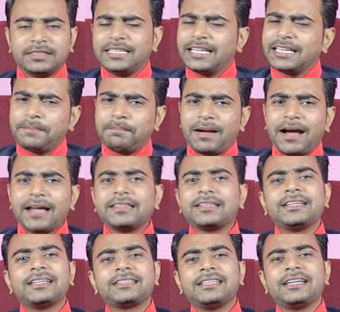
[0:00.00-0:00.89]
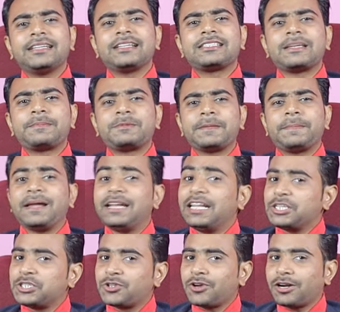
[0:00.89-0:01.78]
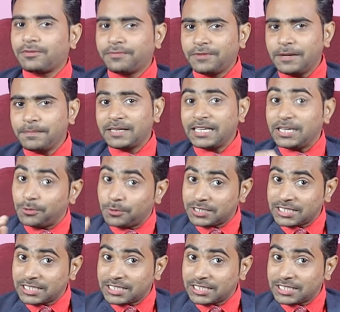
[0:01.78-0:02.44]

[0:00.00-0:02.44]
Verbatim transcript: देखिए बात करते हैं ना सबसे पहले शॉर्ट फिल्म की